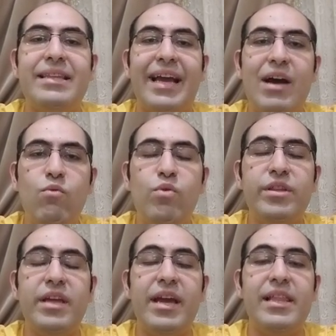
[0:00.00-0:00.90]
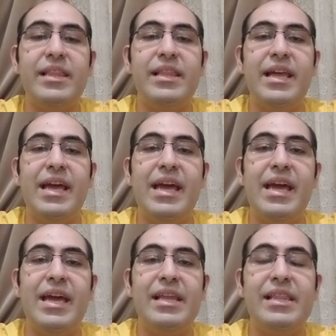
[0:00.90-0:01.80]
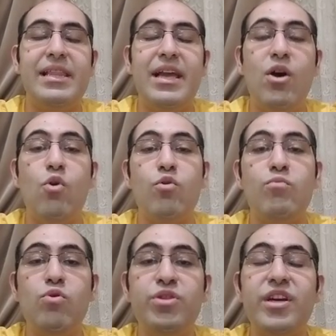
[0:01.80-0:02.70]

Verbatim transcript: تكون الهرمون